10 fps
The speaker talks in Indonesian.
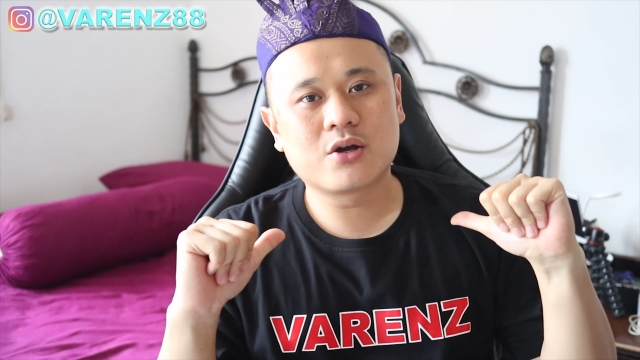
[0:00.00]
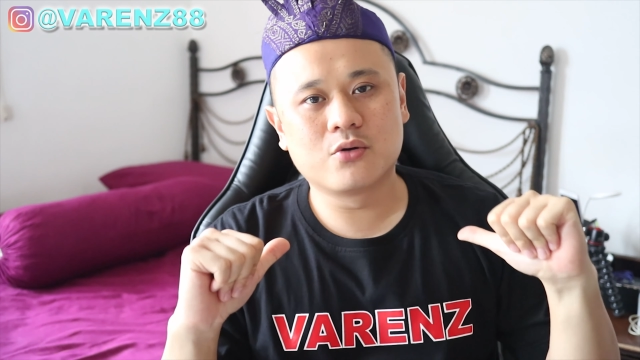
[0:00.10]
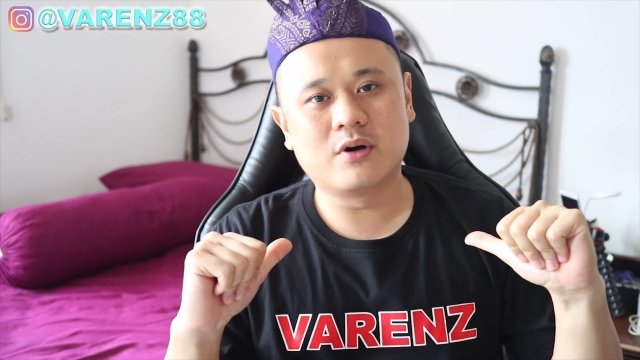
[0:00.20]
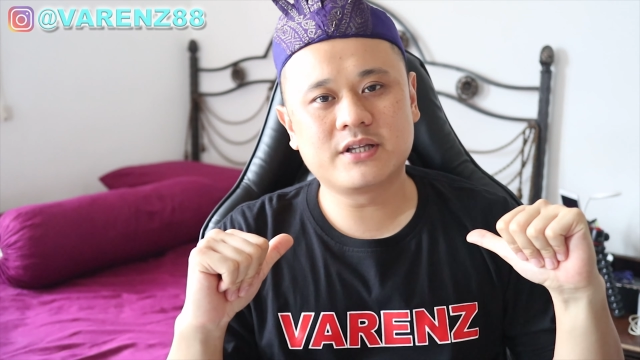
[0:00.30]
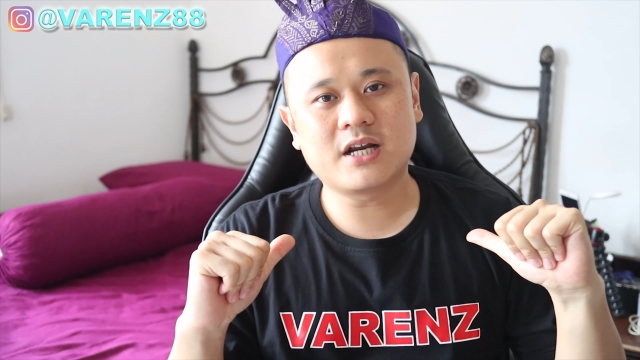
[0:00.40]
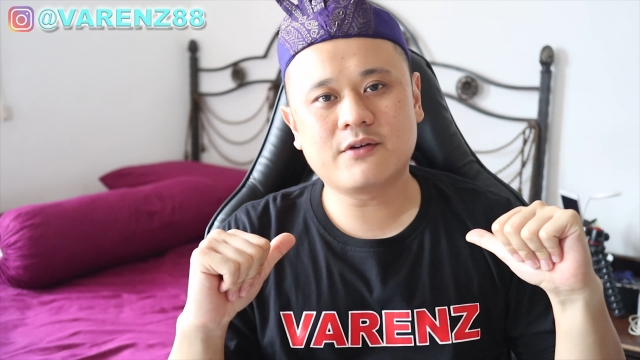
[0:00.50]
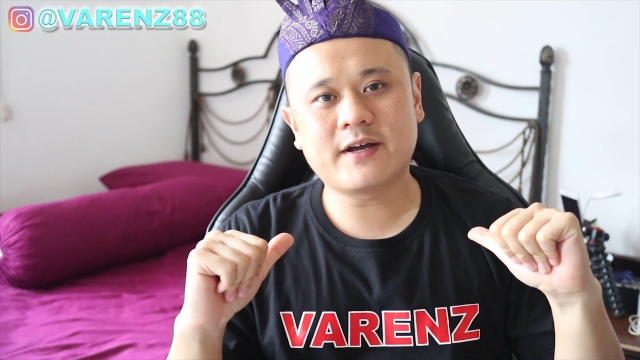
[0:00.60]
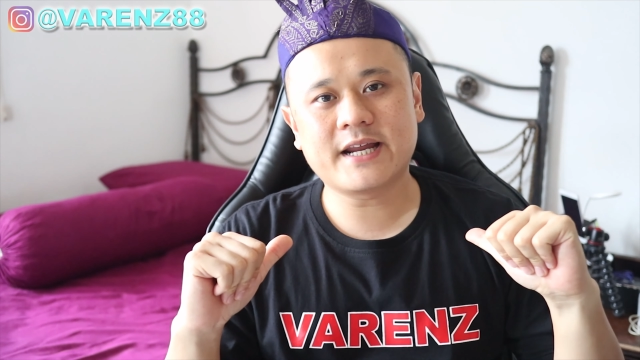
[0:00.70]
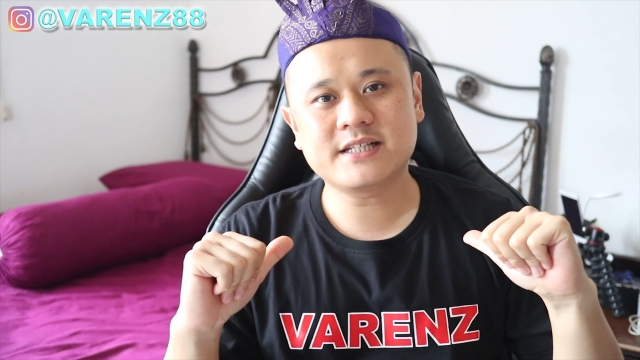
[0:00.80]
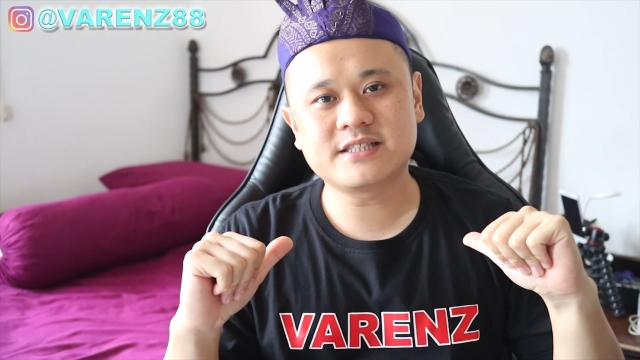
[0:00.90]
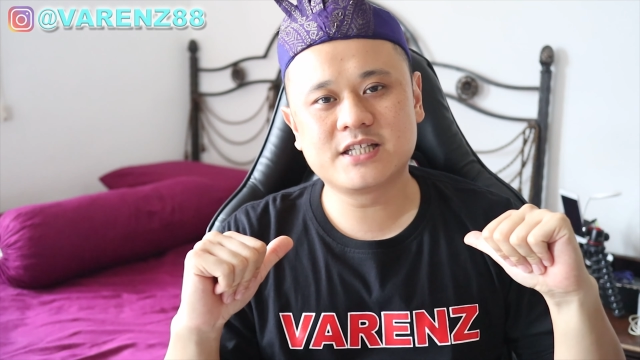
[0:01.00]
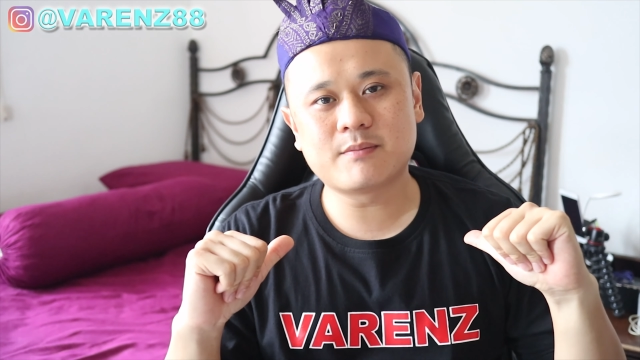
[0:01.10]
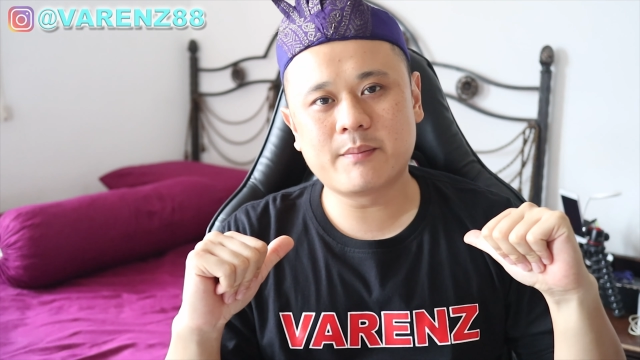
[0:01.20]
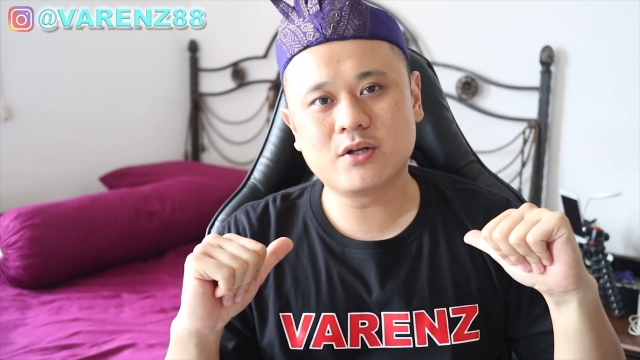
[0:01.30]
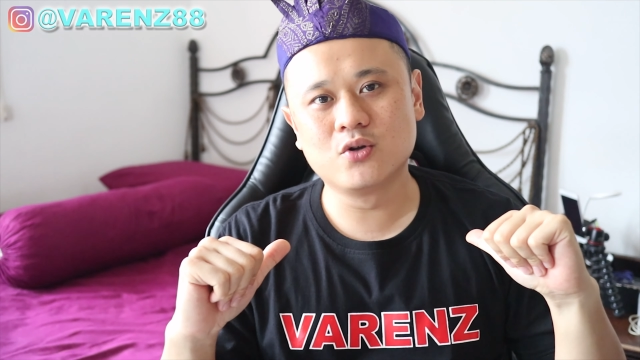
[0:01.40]
Gue Andrea Farens izin
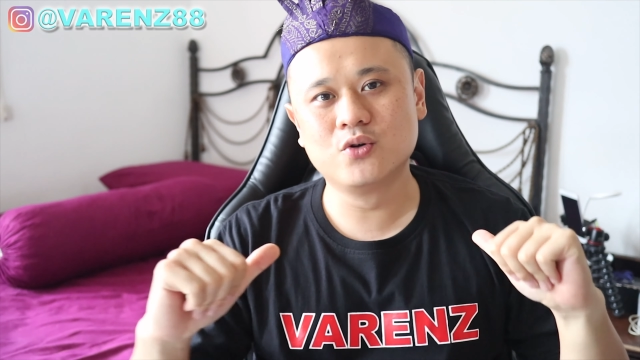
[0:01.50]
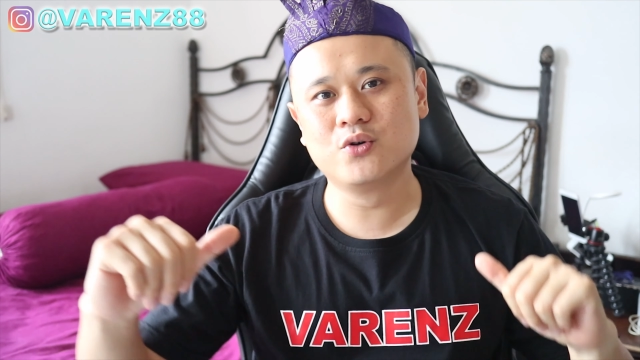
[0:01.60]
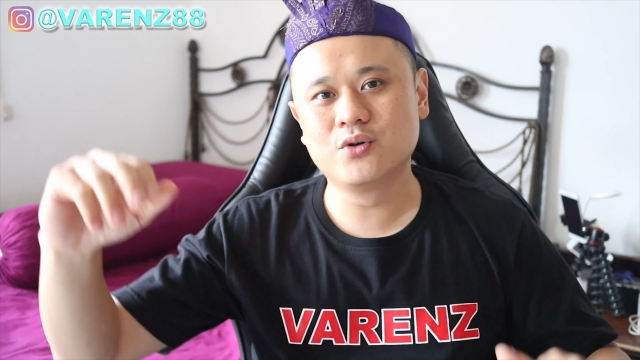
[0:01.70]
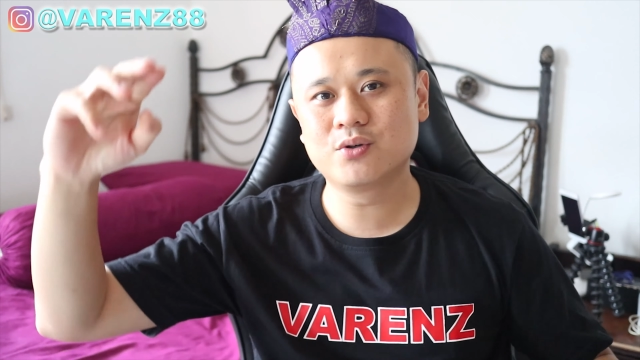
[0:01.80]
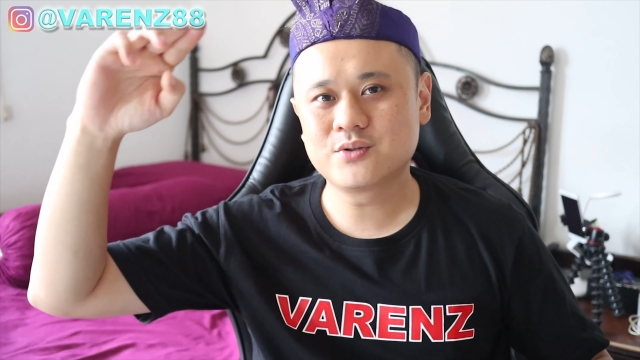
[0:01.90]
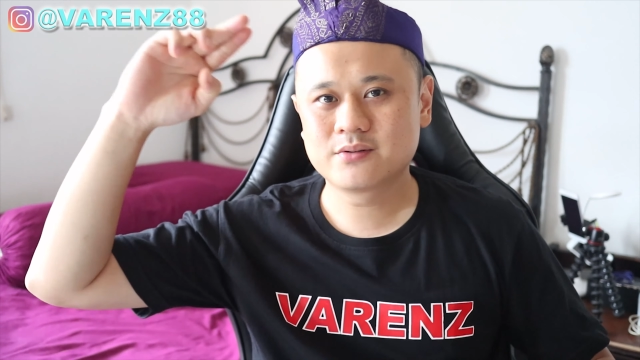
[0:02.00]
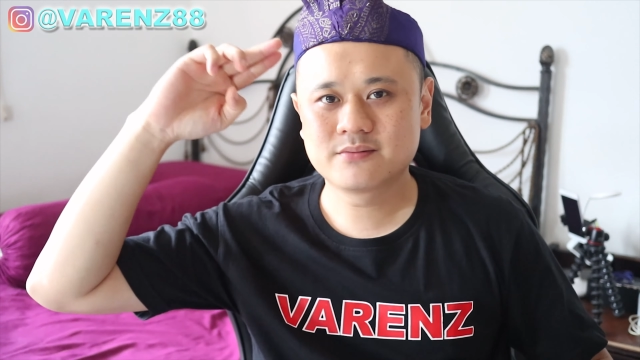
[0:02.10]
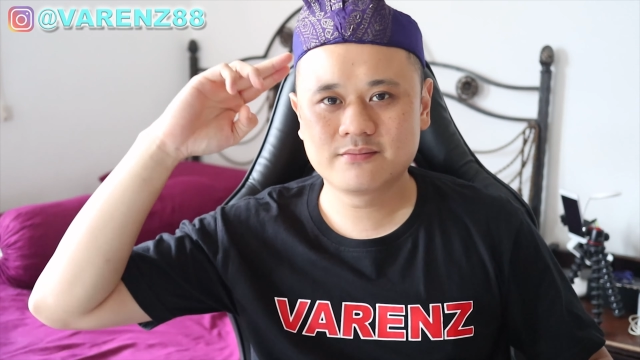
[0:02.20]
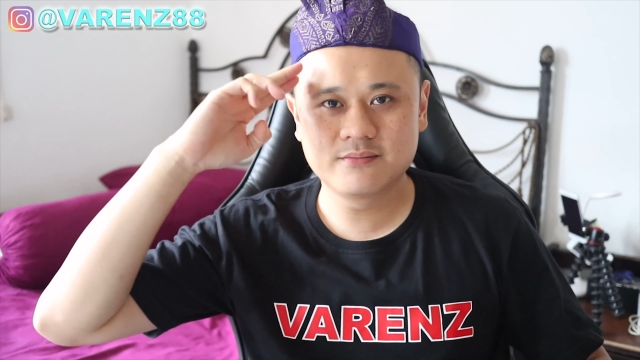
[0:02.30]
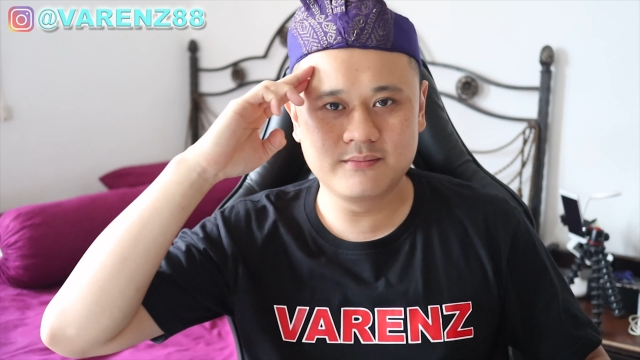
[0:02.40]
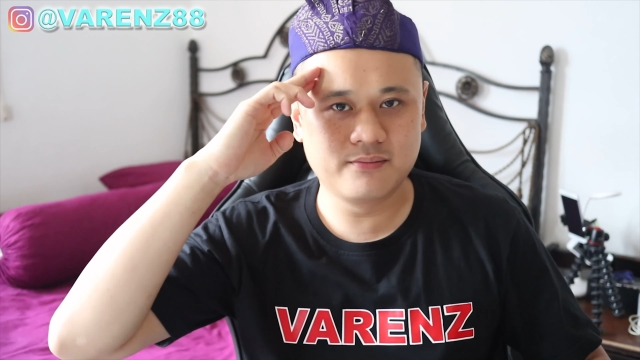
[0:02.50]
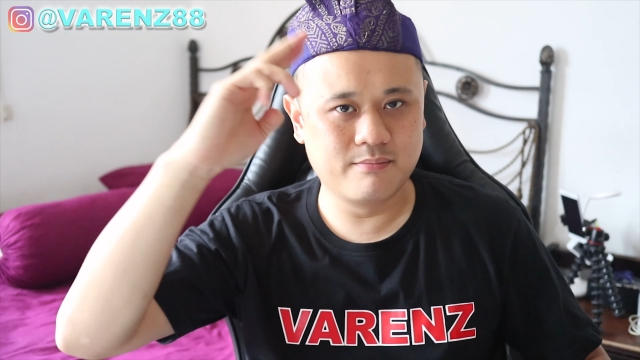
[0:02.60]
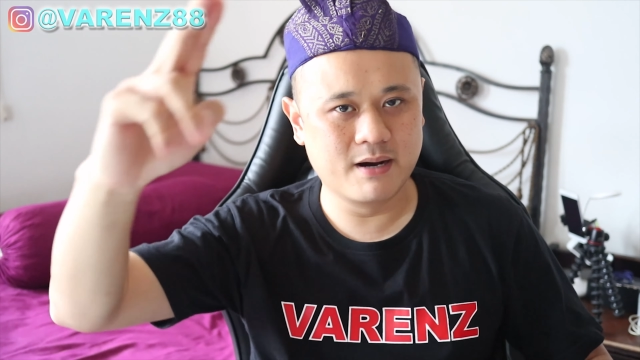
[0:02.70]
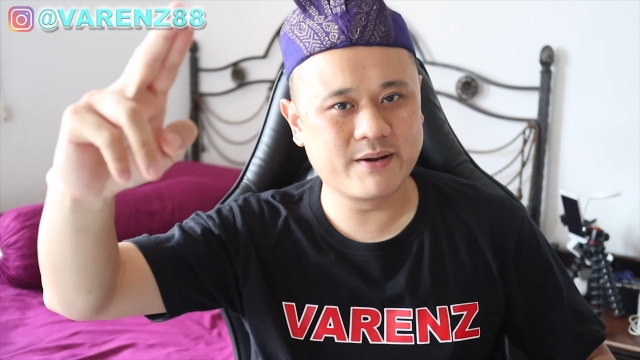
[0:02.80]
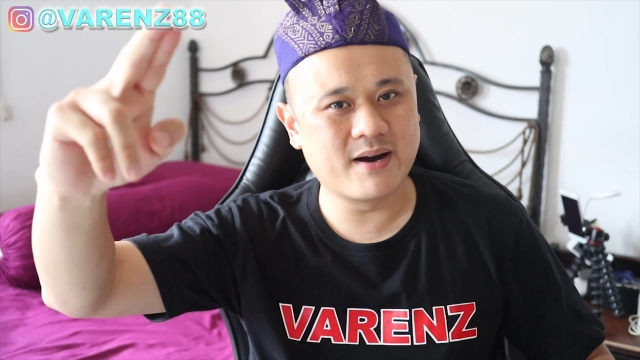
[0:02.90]
pamit dulu.
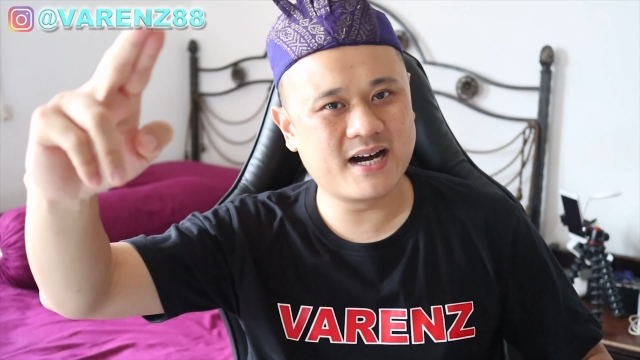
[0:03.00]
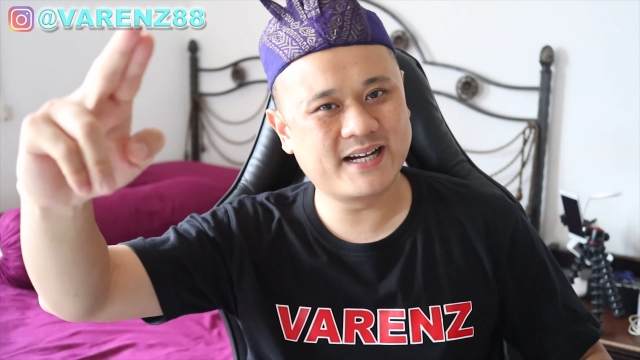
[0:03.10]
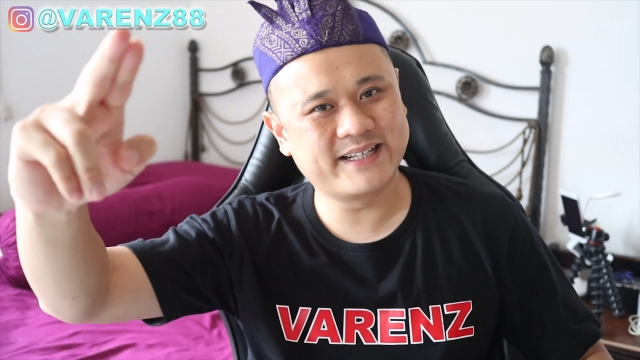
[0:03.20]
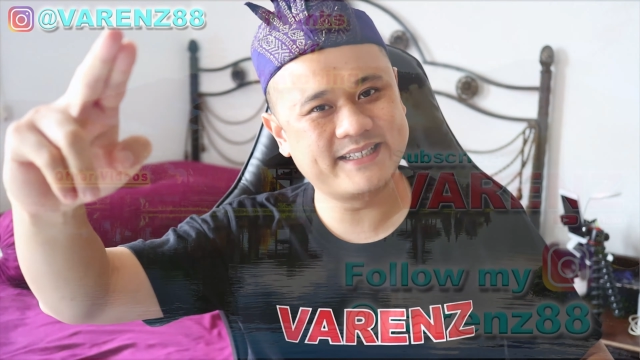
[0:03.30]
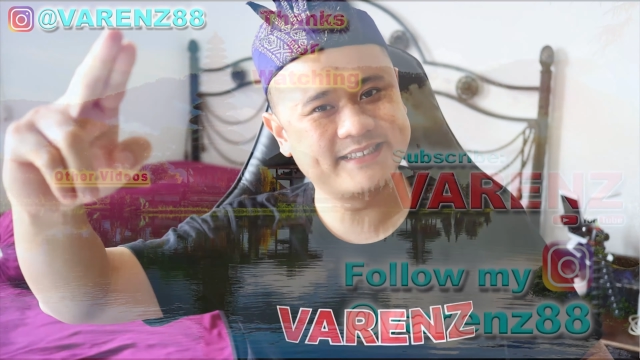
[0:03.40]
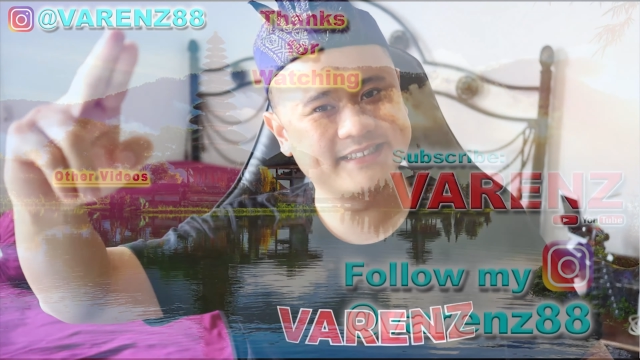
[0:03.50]
Bye bye.